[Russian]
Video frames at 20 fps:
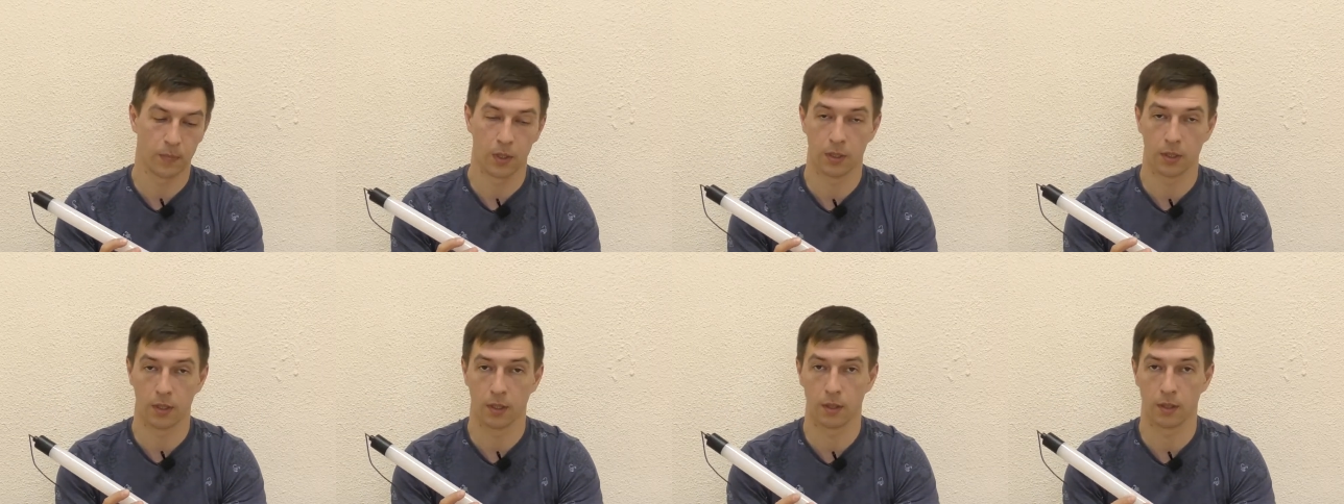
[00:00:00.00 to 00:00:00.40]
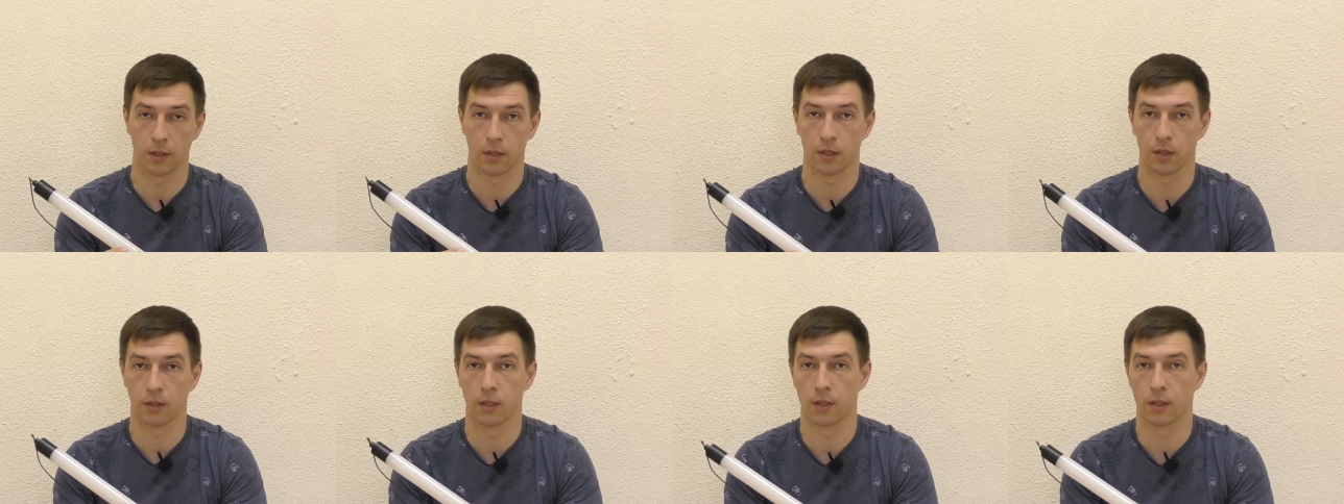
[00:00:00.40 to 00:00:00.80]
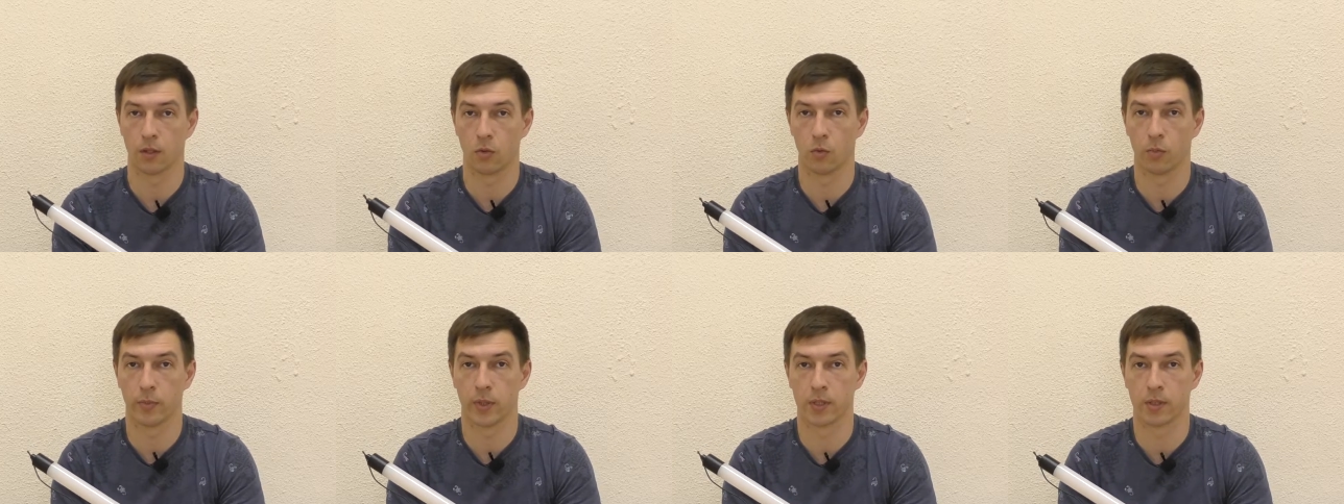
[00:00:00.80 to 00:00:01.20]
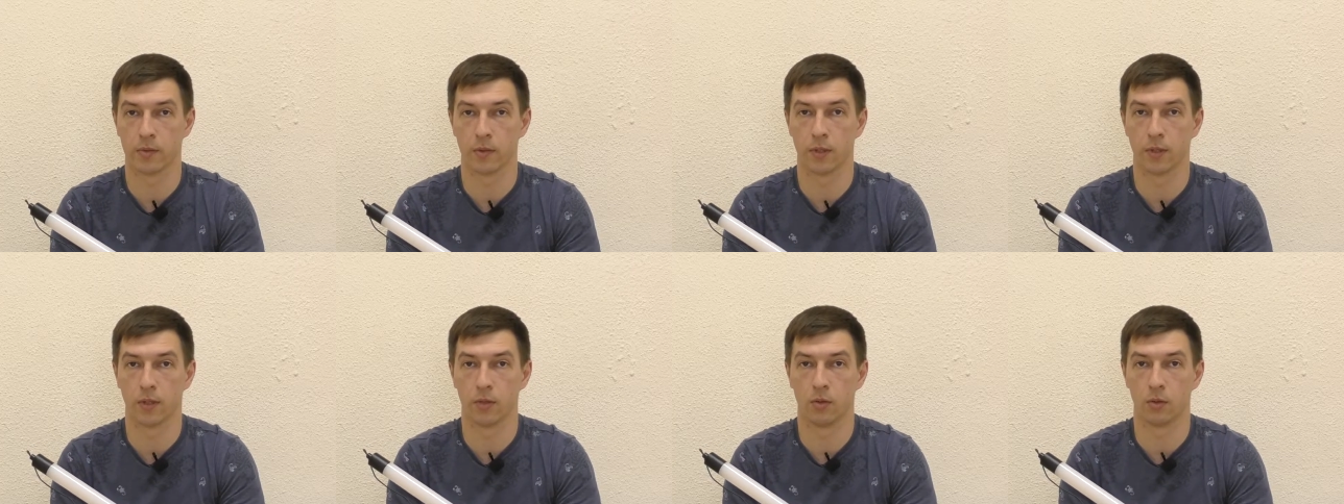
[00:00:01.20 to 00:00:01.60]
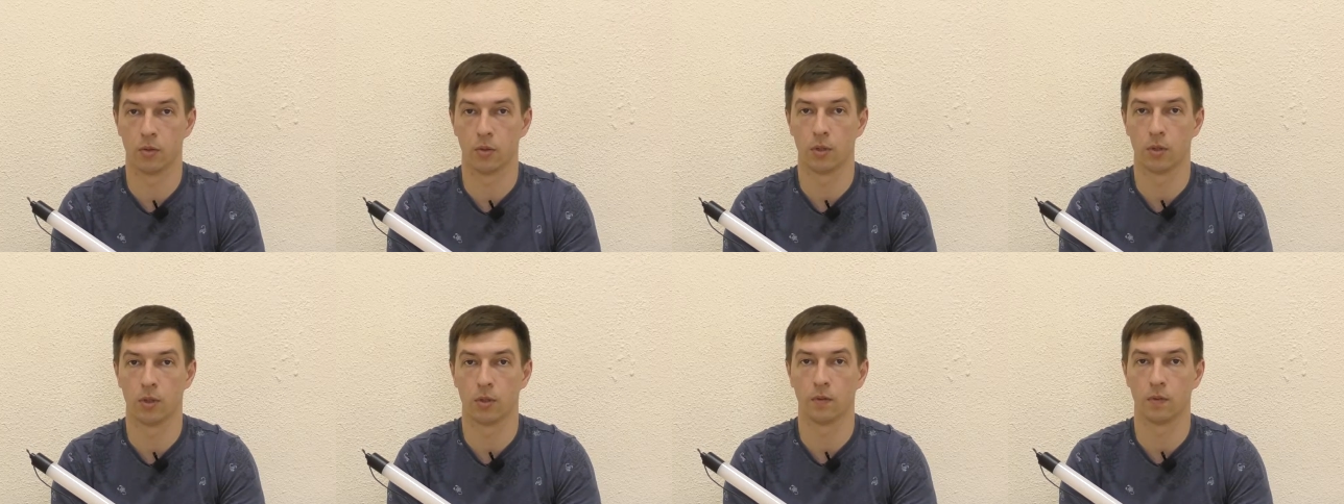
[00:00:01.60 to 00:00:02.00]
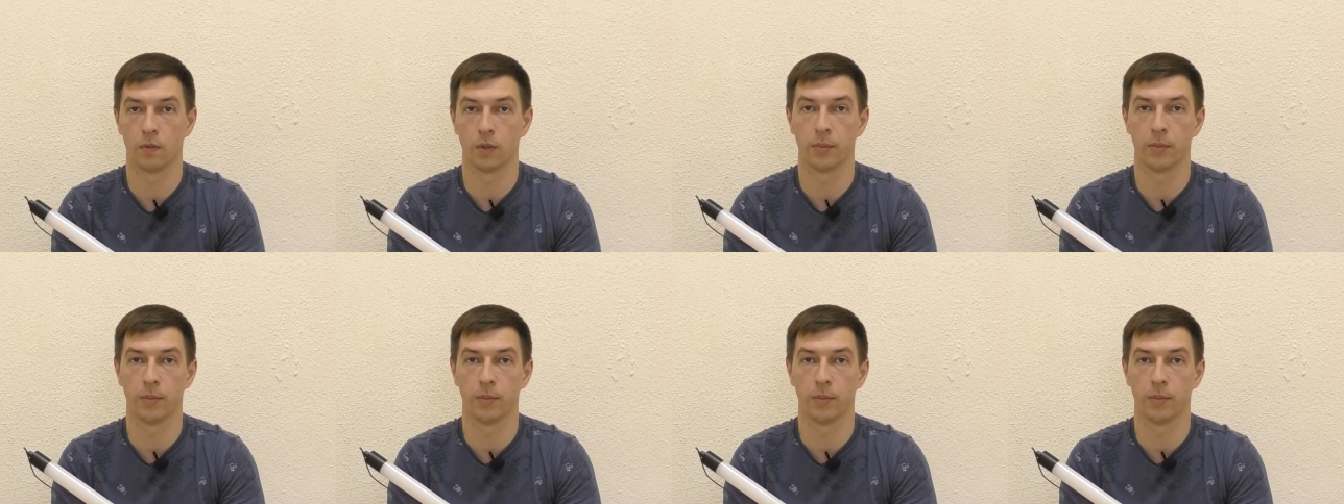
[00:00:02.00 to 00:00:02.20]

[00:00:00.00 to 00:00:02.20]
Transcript: Это когда группа светодиодов